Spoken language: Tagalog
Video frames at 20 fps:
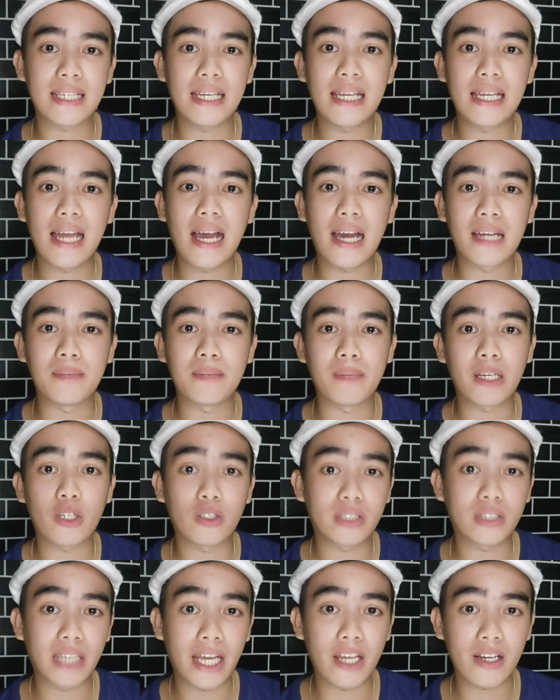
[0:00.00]
kailangan
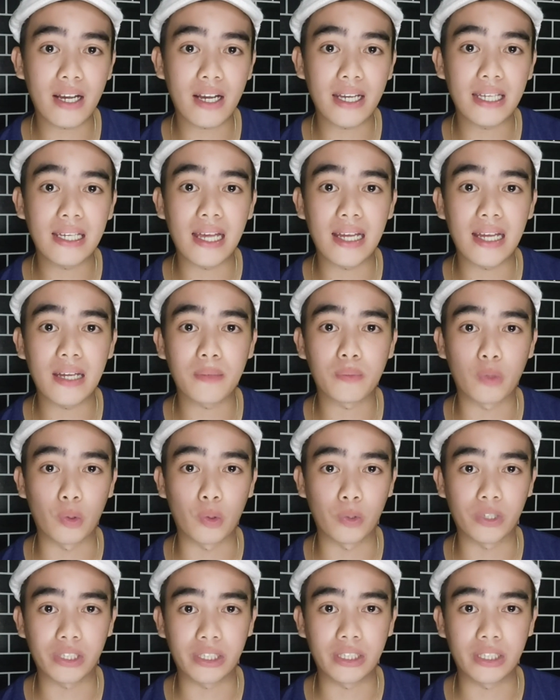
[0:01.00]
meron tayong kakilalang
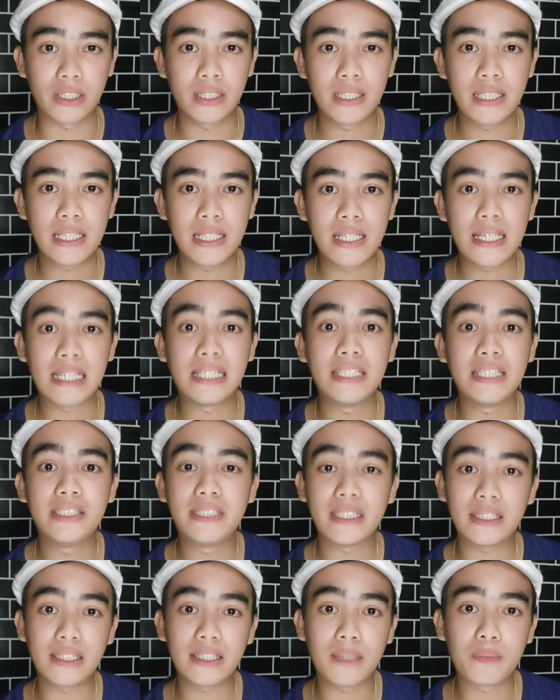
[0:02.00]
broker
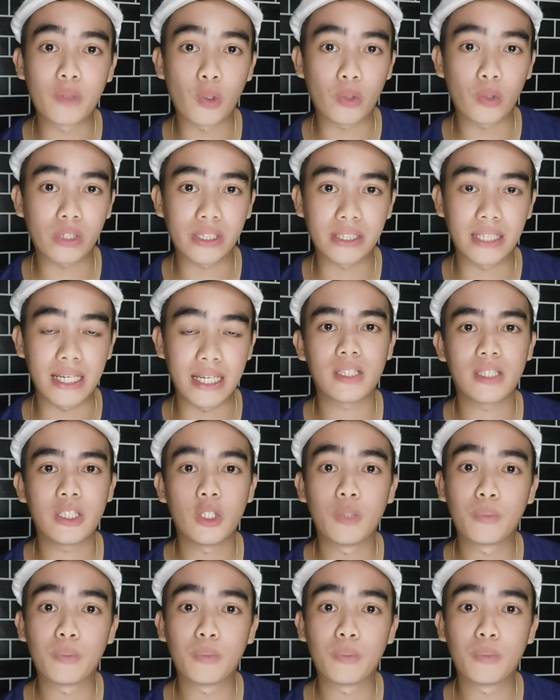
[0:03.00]
legit na broker guys.